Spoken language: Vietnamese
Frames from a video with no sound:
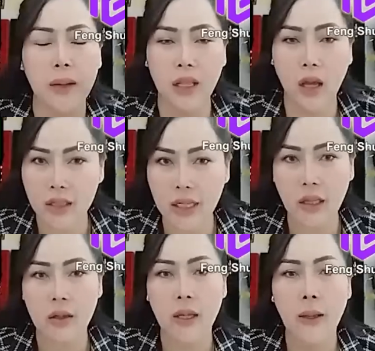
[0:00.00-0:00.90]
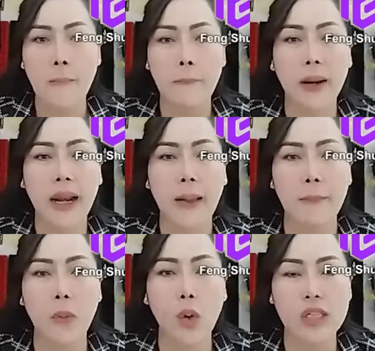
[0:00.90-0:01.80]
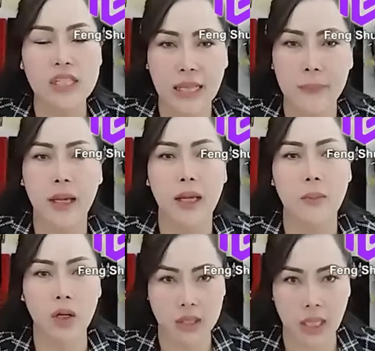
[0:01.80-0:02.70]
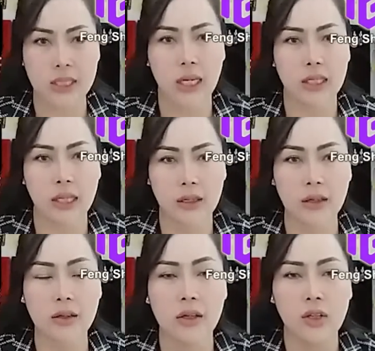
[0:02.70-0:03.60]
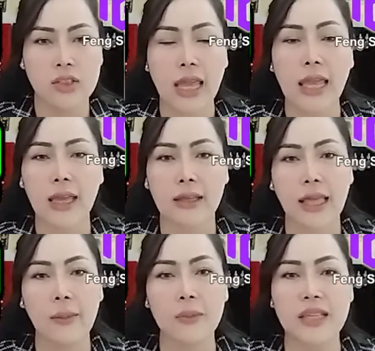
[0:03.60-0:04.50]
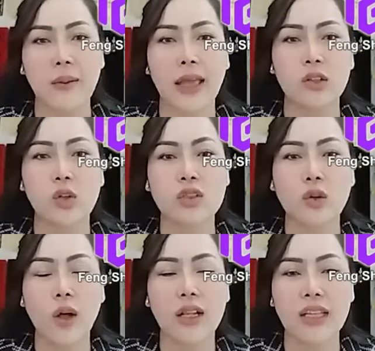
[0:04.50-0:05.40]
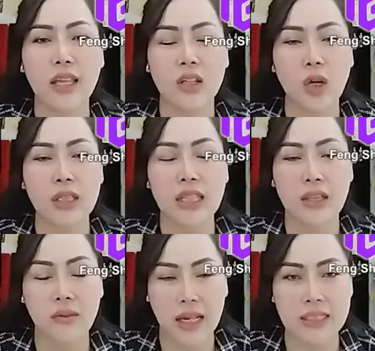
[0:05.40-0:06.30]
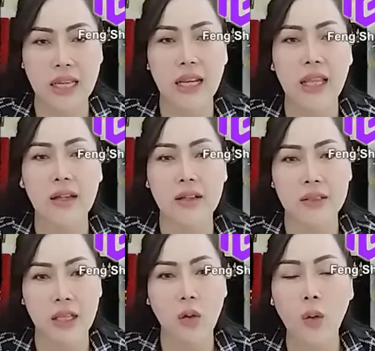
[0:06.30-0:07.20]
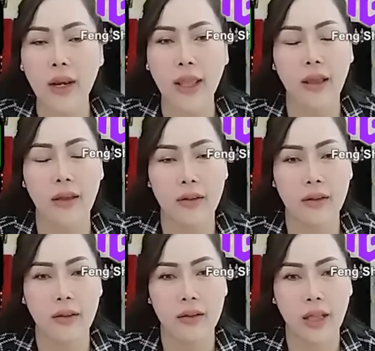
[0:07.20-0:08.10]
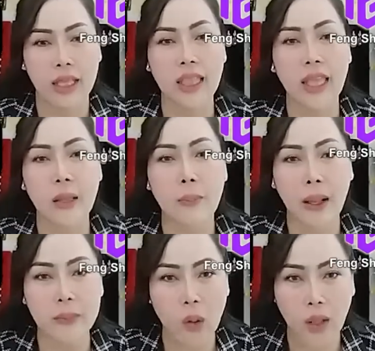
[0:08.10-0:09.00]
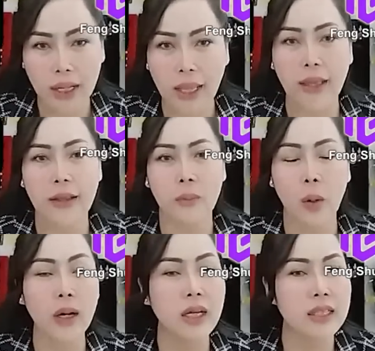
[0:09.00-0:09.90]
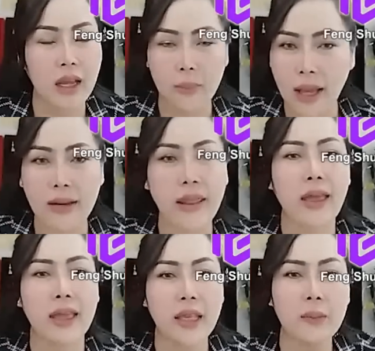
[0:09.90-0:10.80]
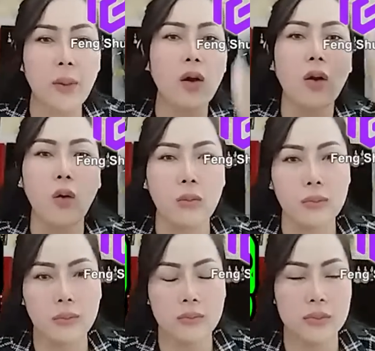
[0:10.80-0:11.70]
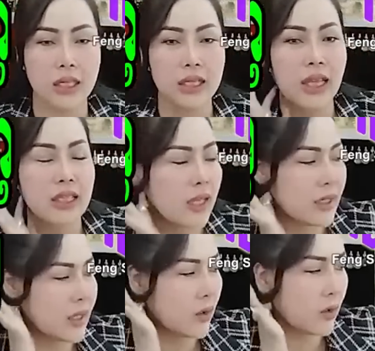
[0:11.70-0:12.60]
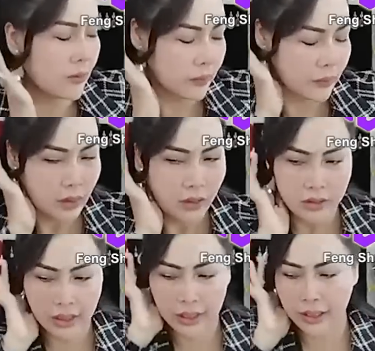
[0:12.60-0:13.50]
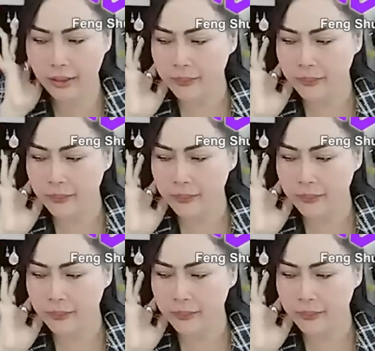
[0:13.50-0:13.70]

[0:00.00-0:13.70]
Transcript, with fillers: bật đấy ở thế nè pram muối năm hai bỏ tia dây nè cha tăng bị chào ai toàn square dây à toàn tinh ván dây nè dây lúa nè hay tia dây pra to nè mà mơ tia các bạn đây hay dây phò hột chỉ những tia dây này còn chẳng á